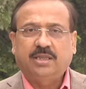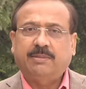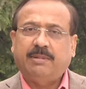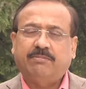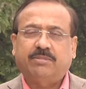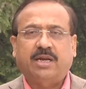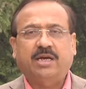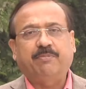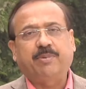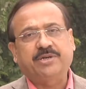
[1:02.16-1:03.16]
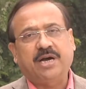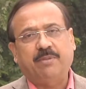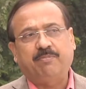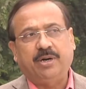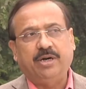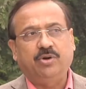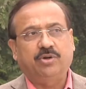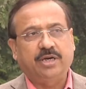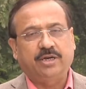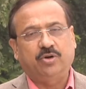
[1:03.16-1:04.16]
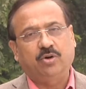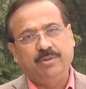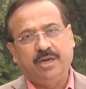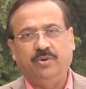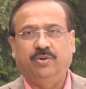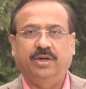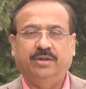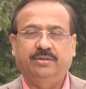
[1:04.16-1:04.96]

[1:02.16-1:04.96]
तमाम तरह के प्रचार पढ़ने और देखने को मिले होंगे